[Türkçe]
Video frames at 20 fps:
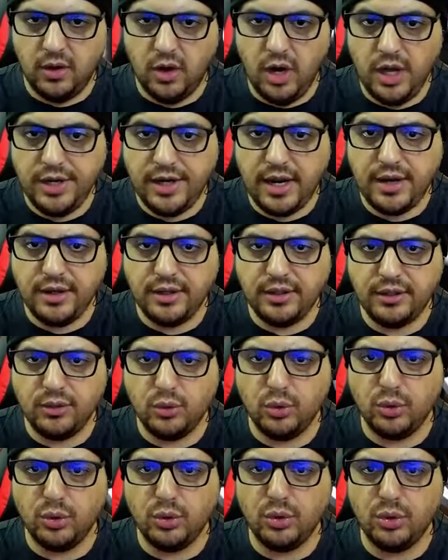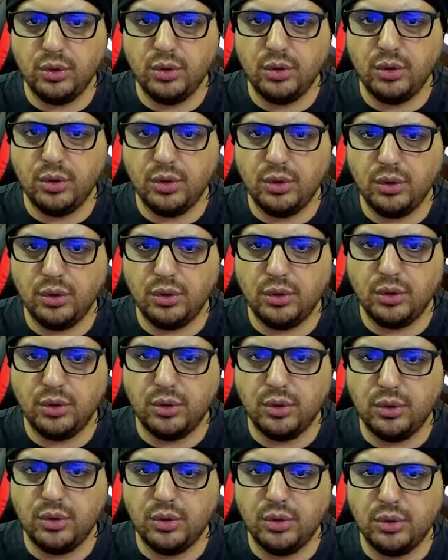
Hayır hayır dur dur dur dur dur dur